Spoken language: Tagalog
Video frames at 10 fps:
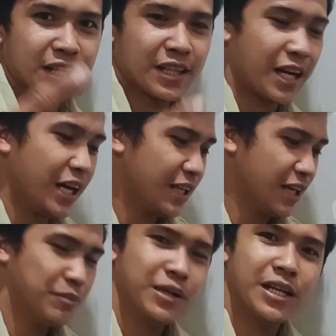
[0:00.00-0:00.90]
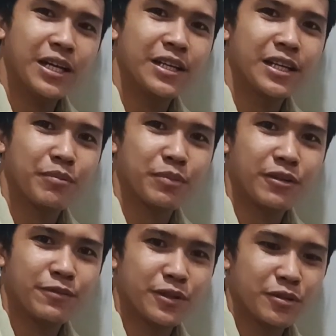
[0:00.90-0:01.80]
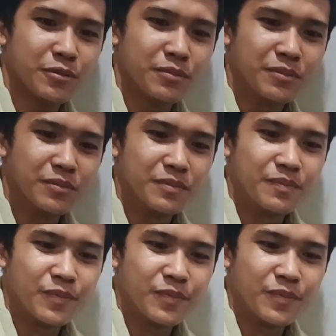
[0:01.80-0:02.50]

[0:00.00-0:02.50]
nakanabilin na perfume.